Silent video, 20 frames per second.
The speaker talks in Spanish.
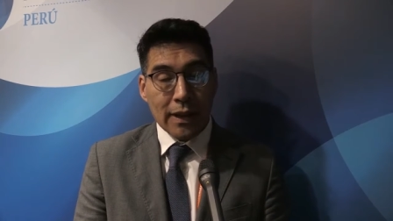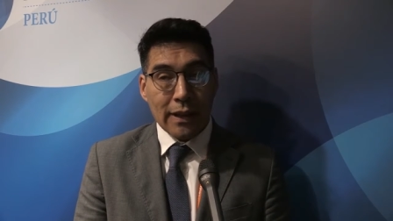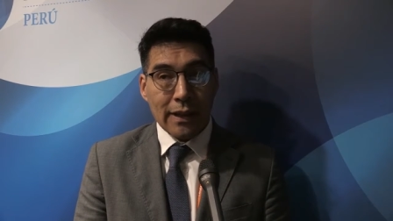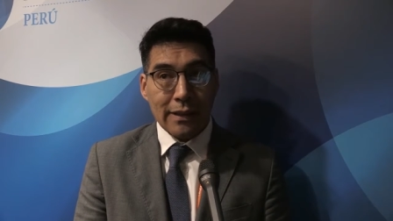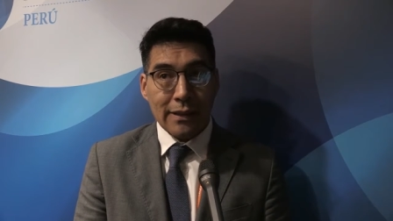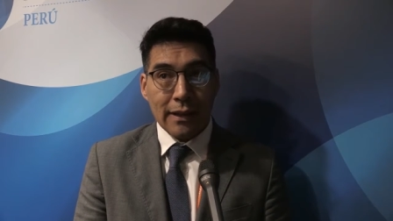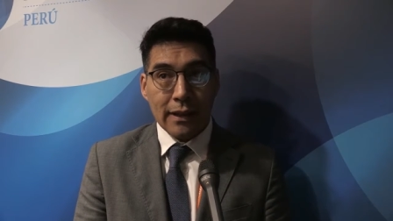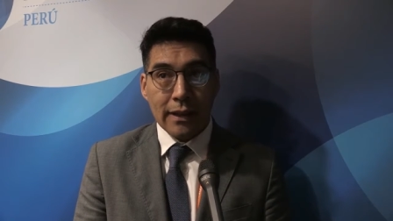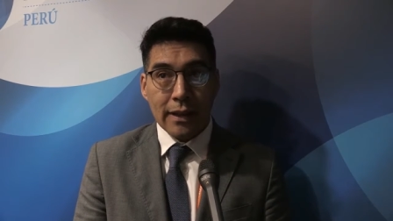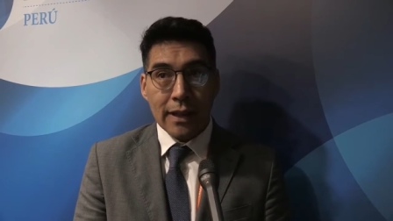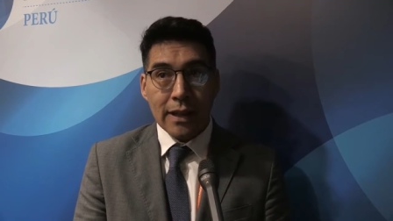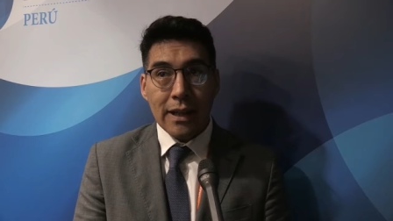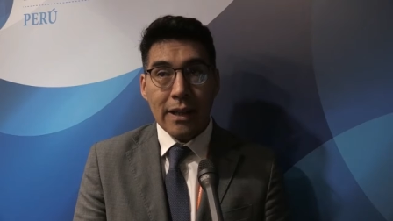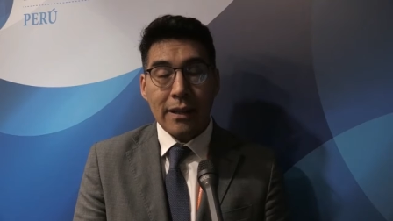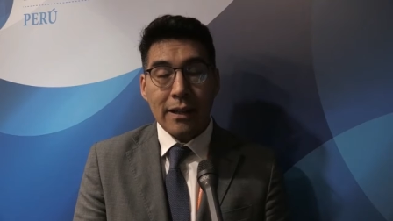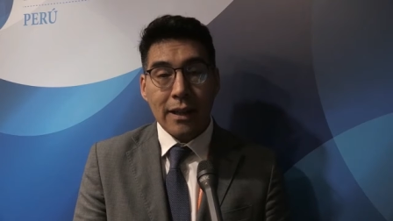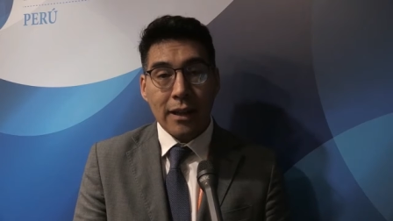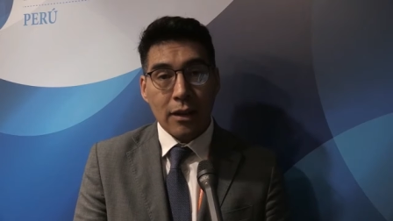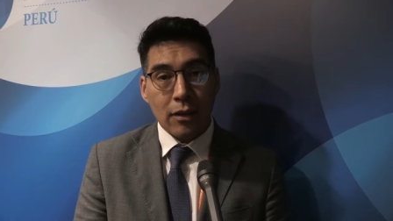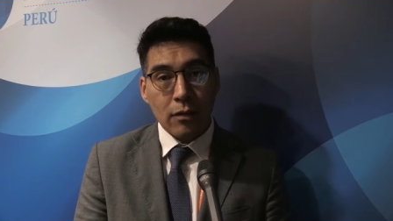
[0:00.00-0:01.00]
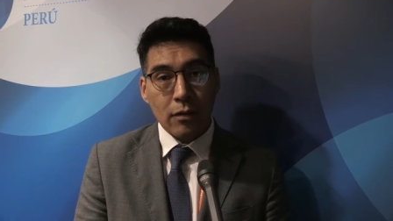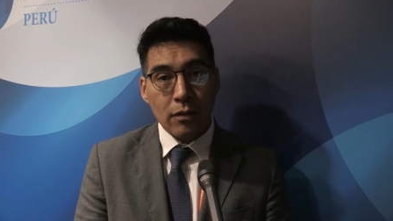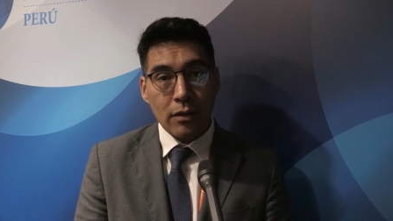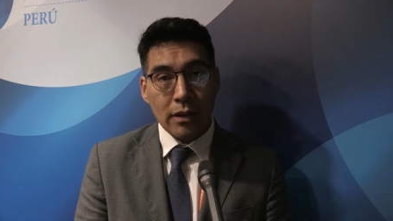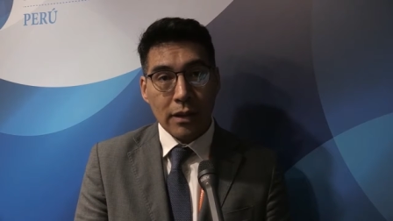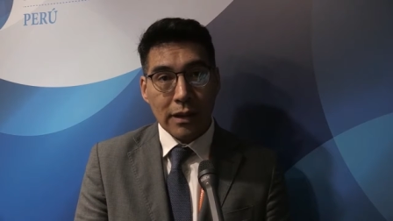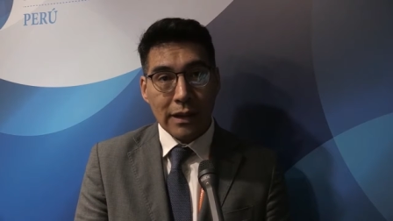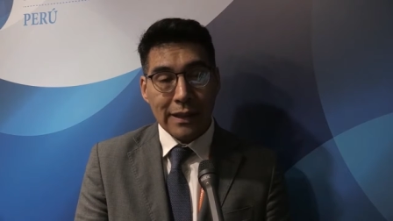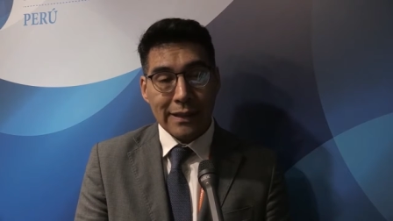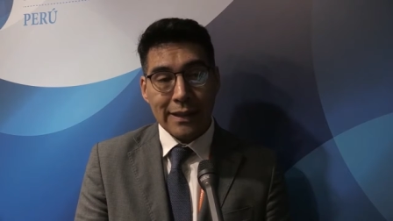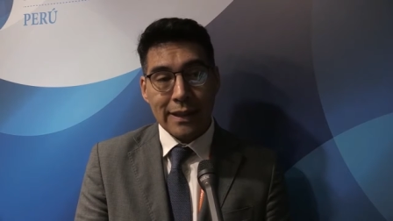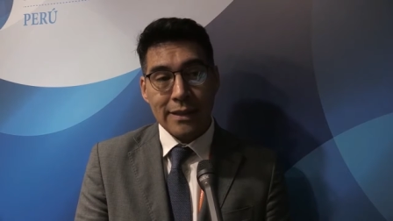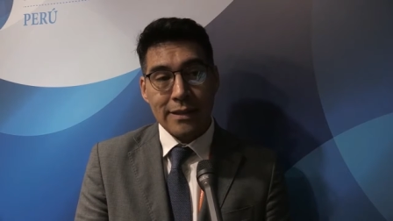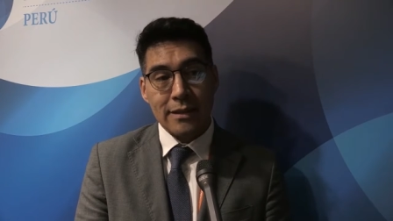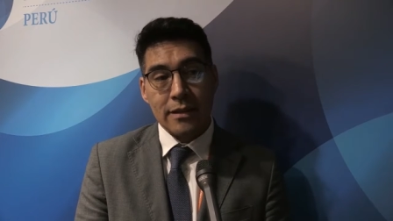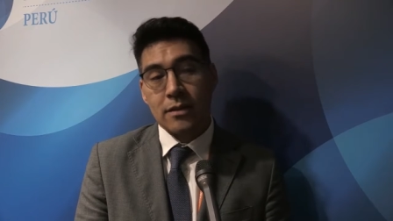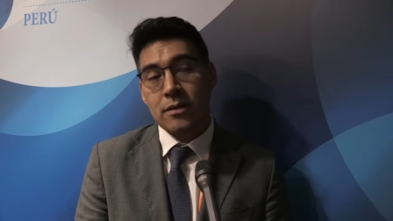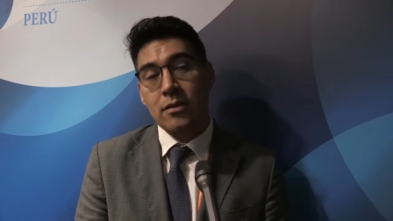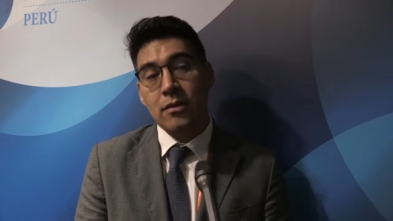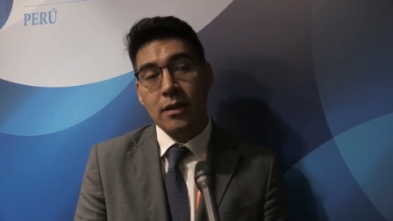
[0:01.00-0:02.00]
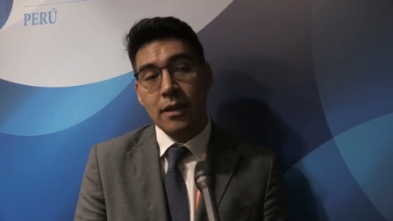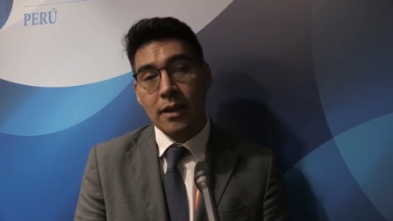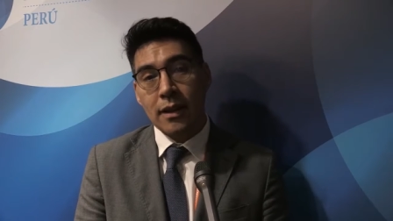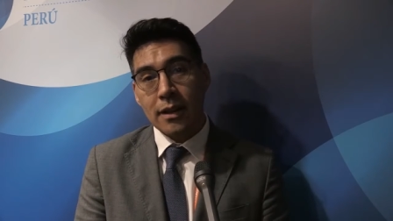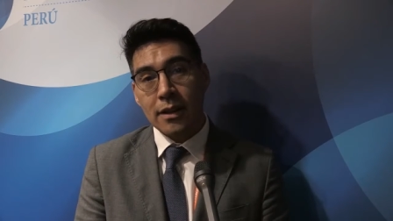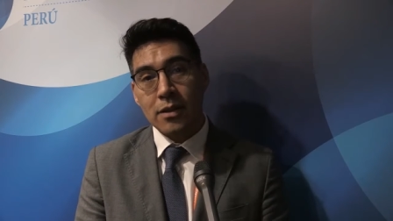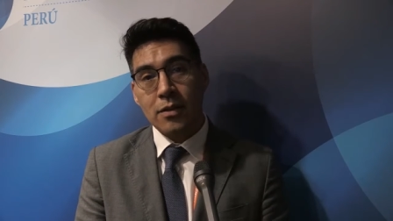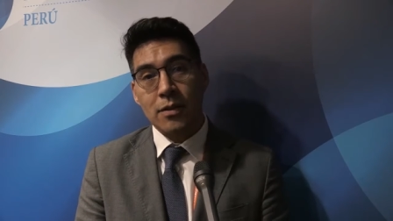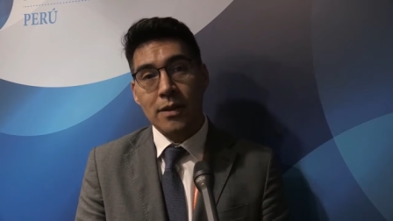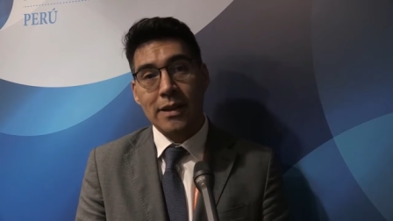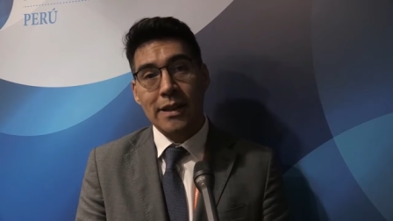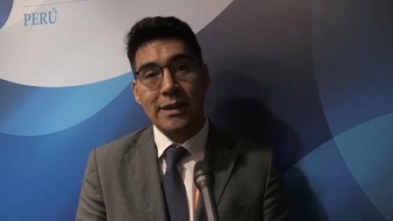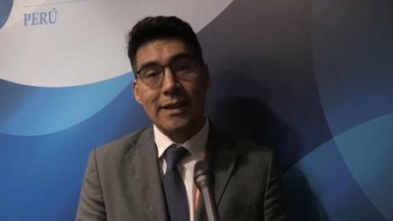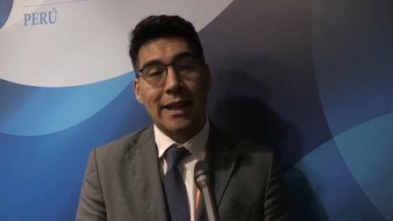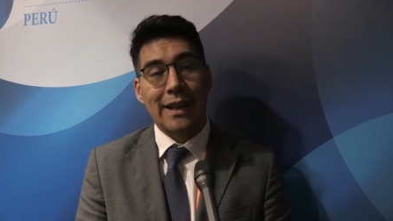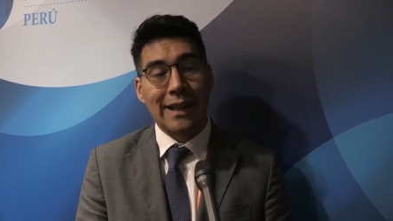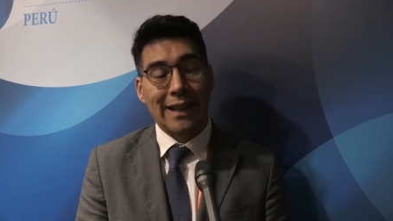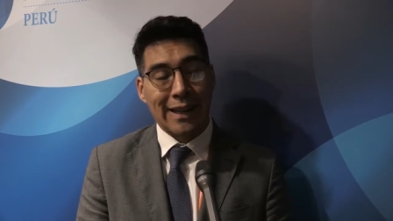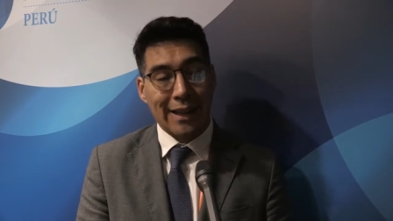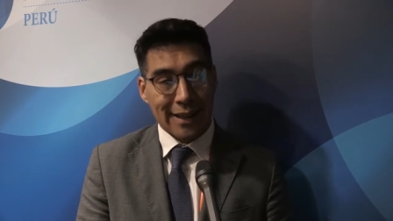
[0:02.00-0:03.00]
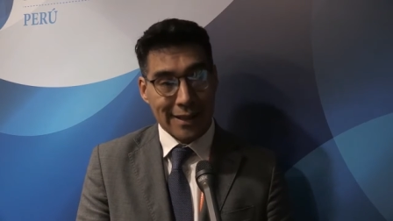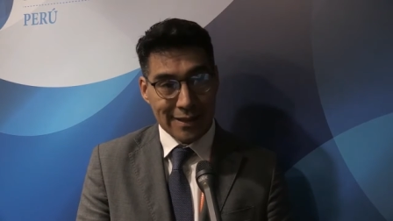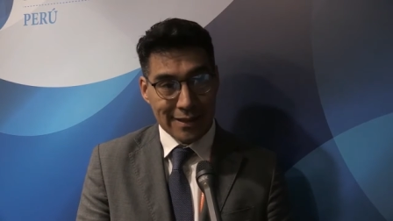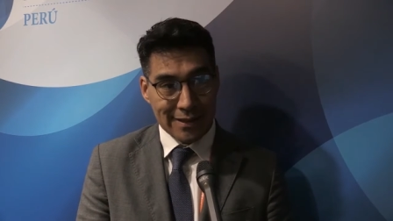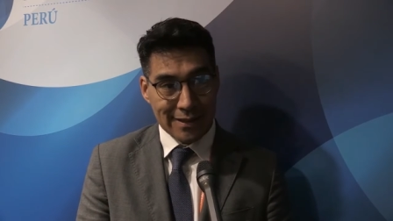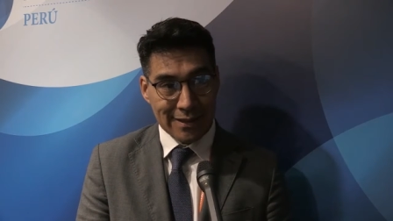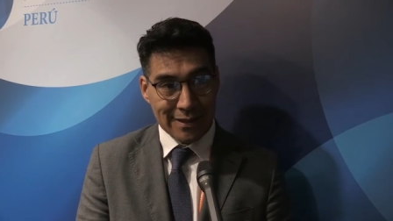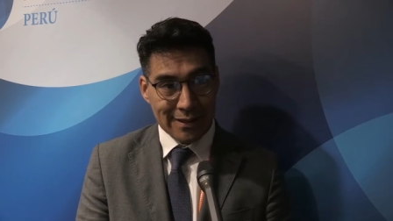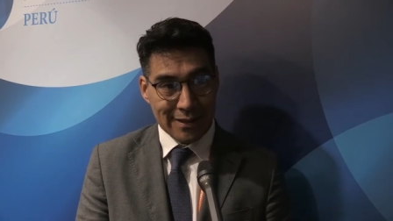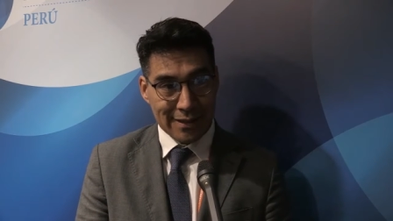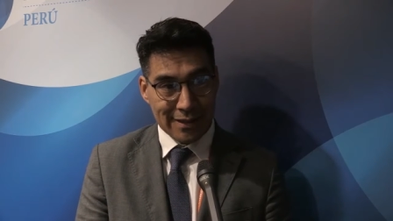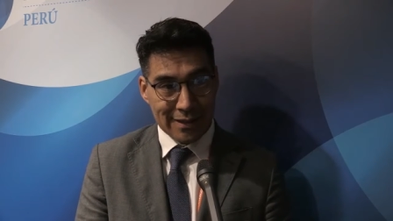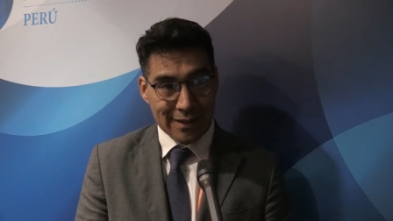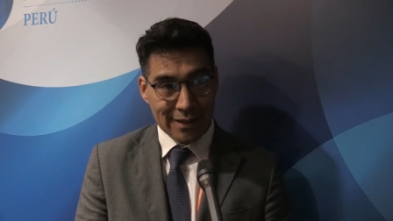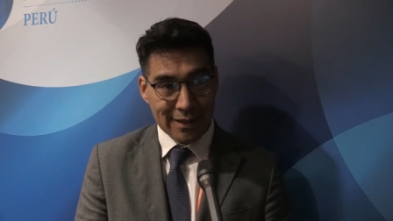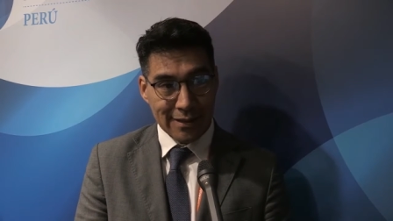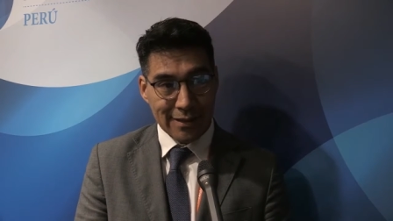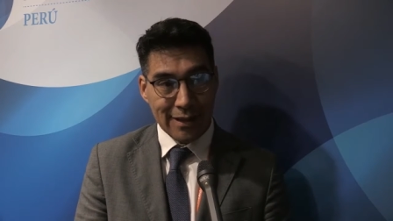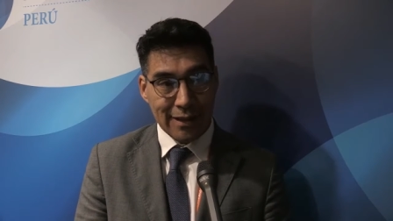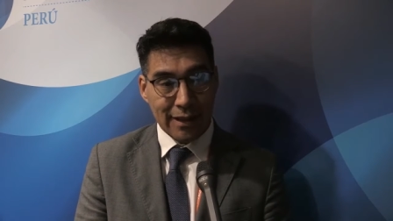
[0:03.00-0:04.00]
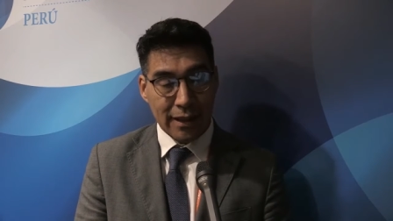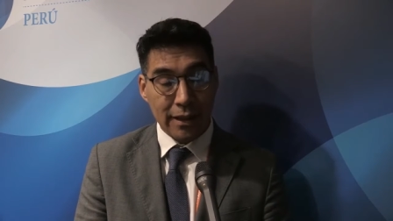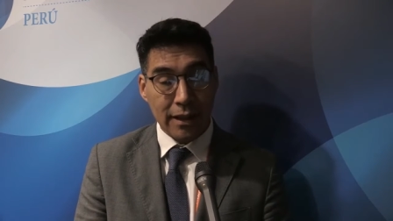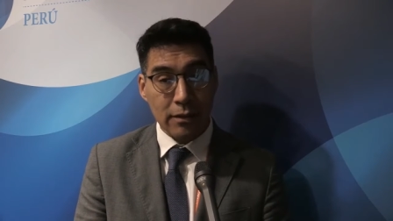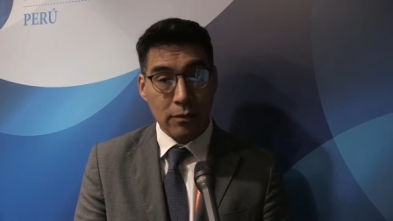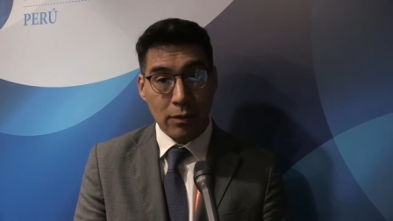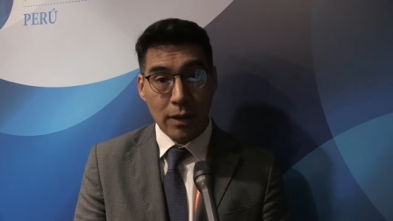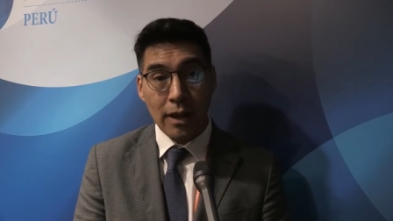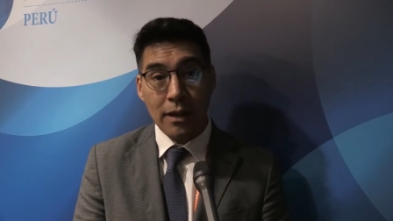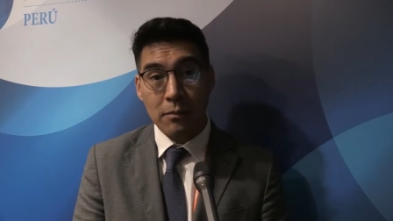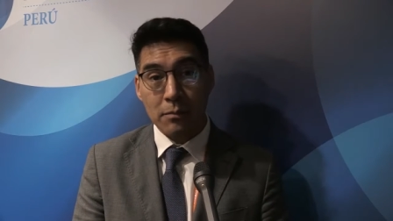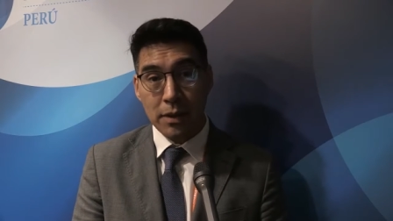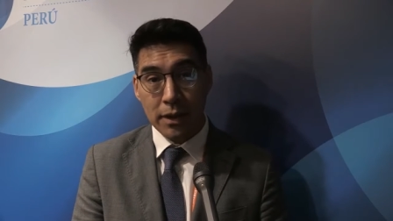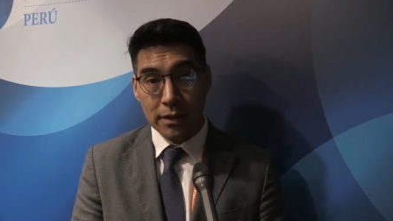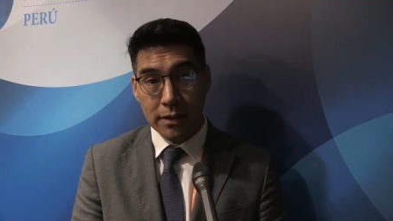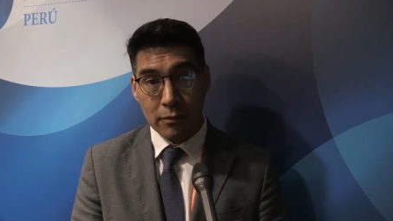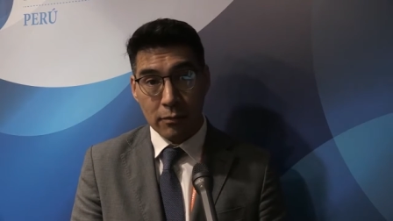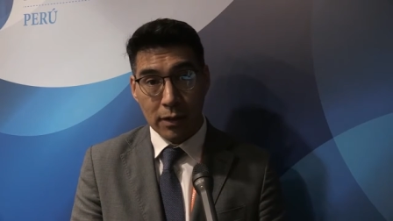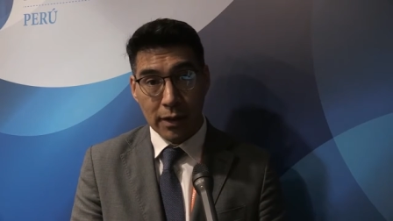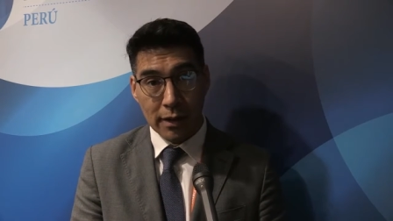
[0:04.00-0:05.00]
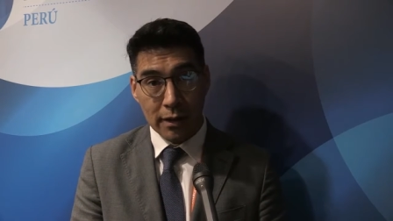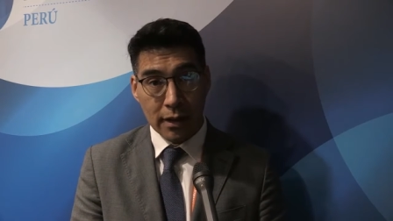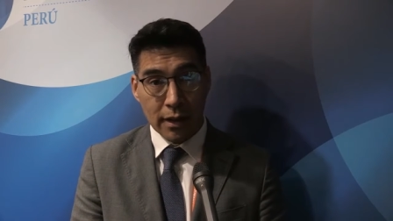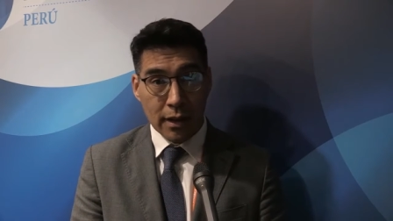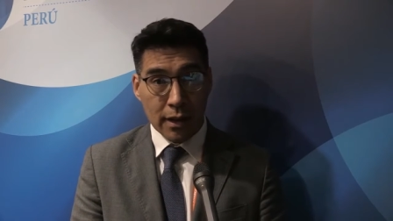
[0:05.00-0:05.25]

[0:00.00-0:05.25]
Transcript: en realidad la región, la transición que ha hecho es hacia el gas, hacia el gas natural en particular,